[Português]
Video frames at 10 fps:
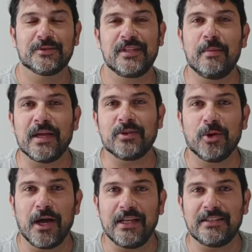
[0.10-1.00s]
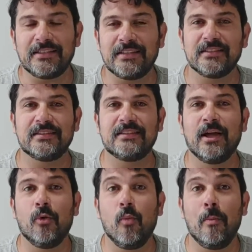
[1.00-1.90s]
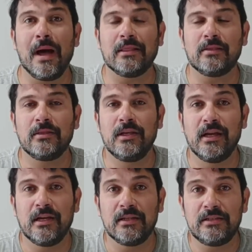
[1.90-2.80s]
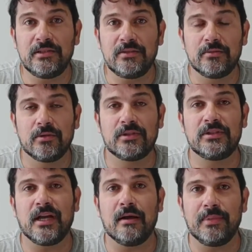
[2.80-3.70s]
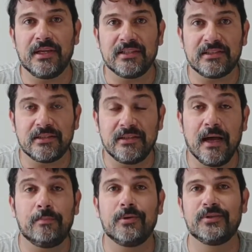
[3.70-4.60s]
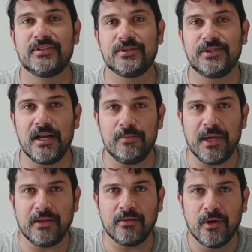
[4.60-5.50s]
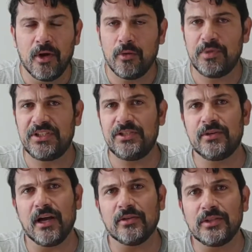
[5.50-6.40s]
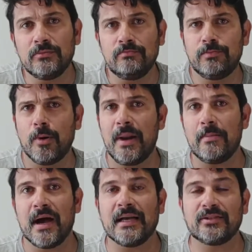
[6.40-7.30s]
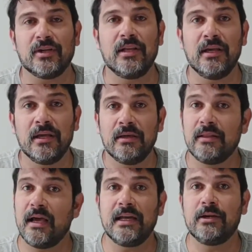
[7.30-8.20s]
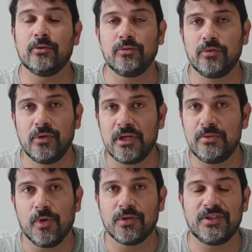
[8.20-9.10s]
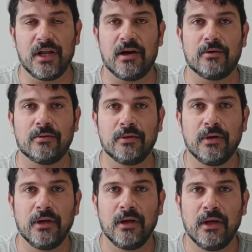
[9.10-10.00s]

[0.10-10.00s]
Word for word: Os nematóides dão uma grande dor de cabeça na produção de alimento. O bichinho causa um problemaço ali na agricultura de modo geral.